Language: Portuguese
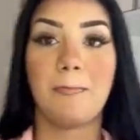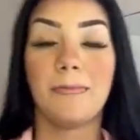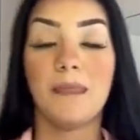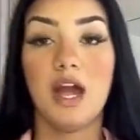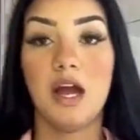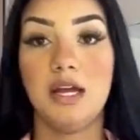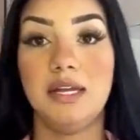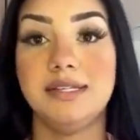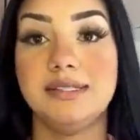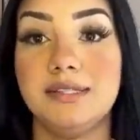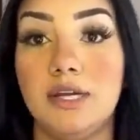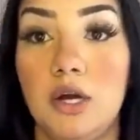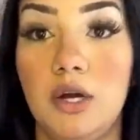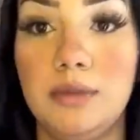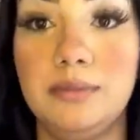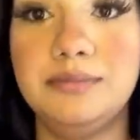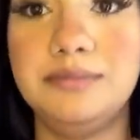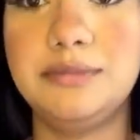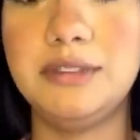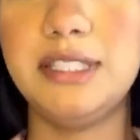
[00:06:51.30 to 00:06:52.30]
Olha só,
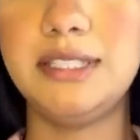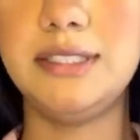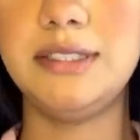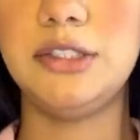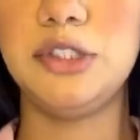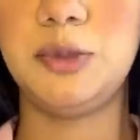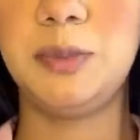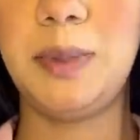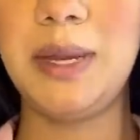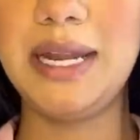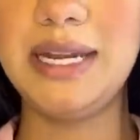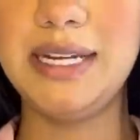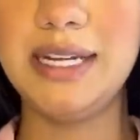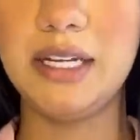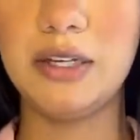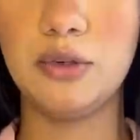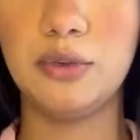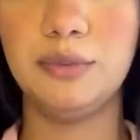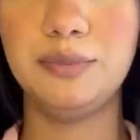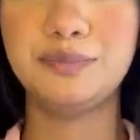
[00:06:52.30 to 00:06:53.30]
tecido de
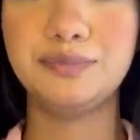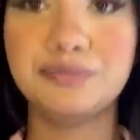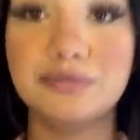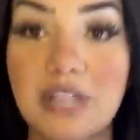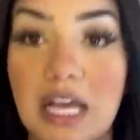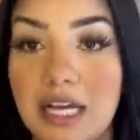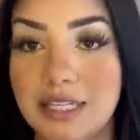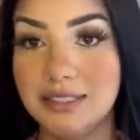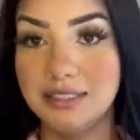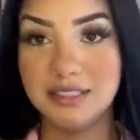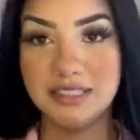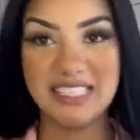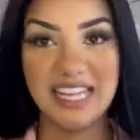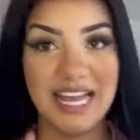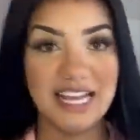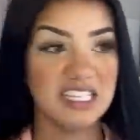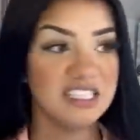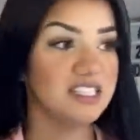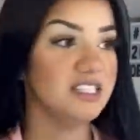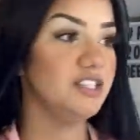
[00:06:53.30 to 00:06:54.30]
pelinho.
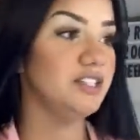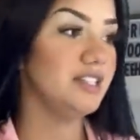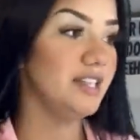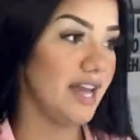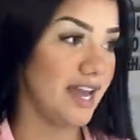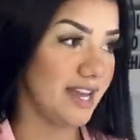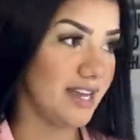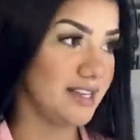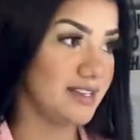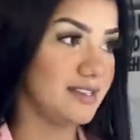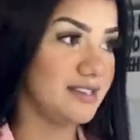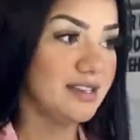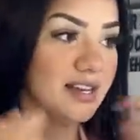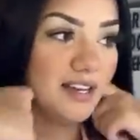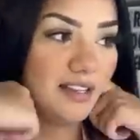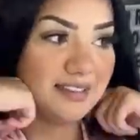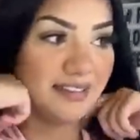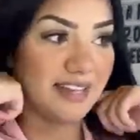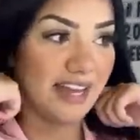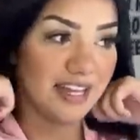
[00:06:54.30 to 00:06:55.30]
10 de 10.
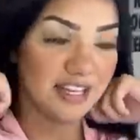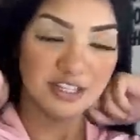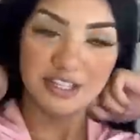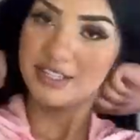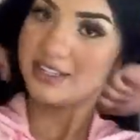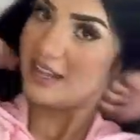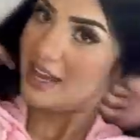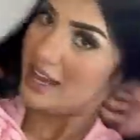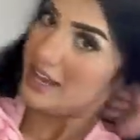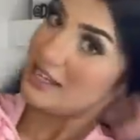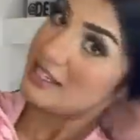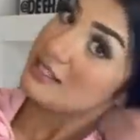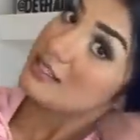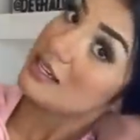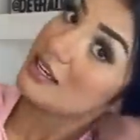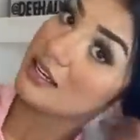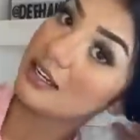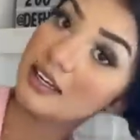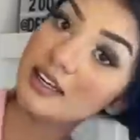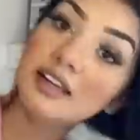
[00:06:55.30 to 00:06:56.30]
10 de 10.
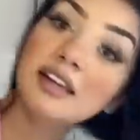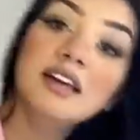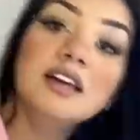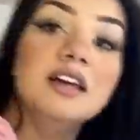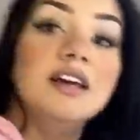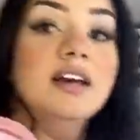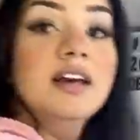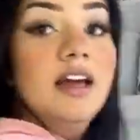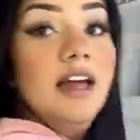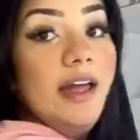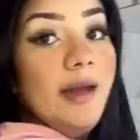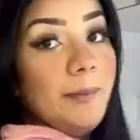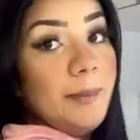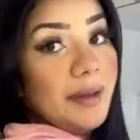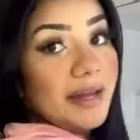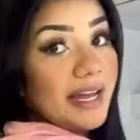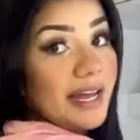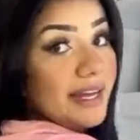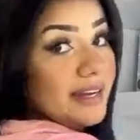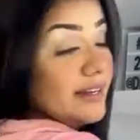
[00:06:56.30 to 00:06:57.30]
Eu
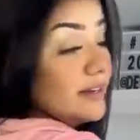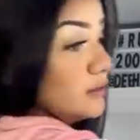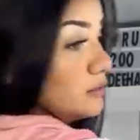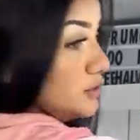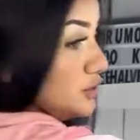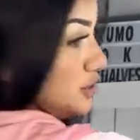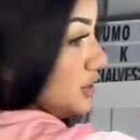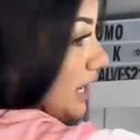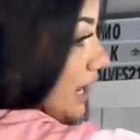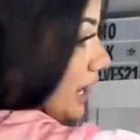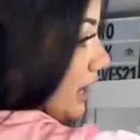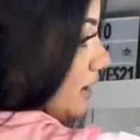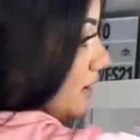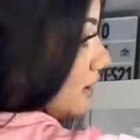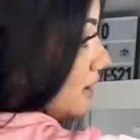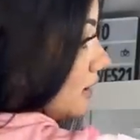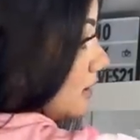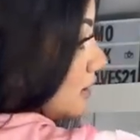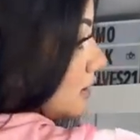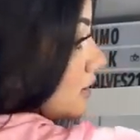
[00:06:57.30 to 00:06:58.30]
pegaria o G
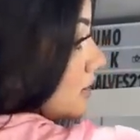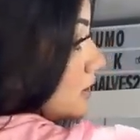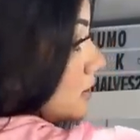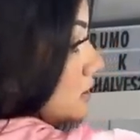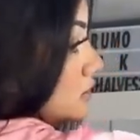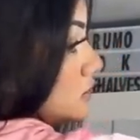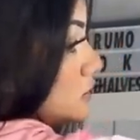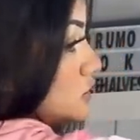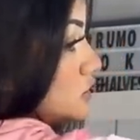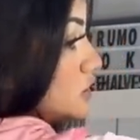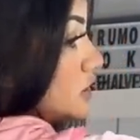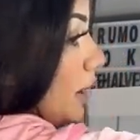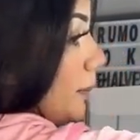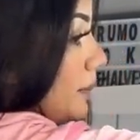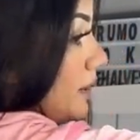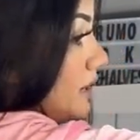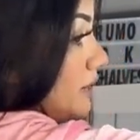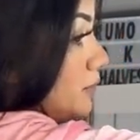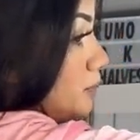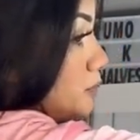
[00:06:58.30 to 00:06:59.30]
só pra,
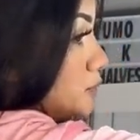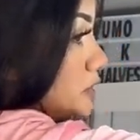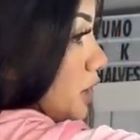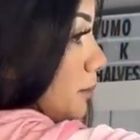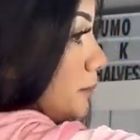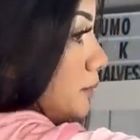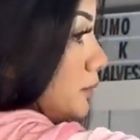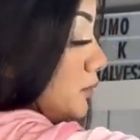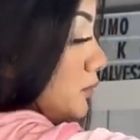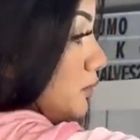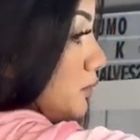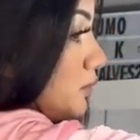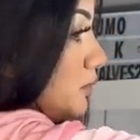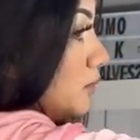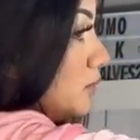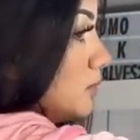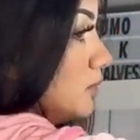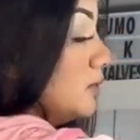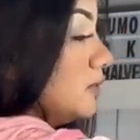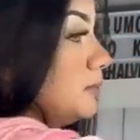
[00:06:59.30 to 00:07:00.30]
só pro,
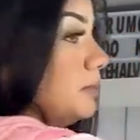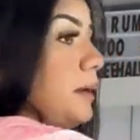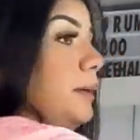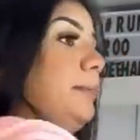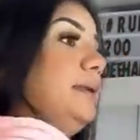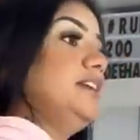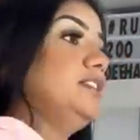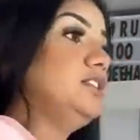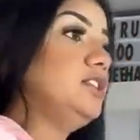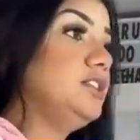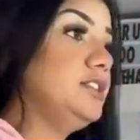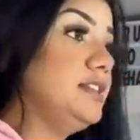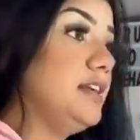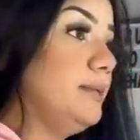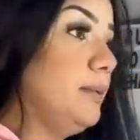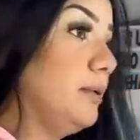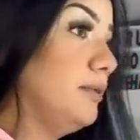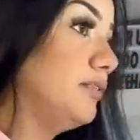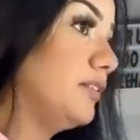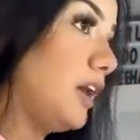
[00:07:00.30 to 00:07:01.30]
pra parte de cima
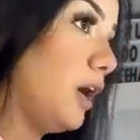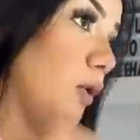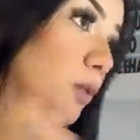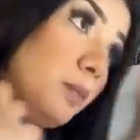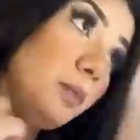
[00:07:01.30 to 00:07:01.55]
vai ficar um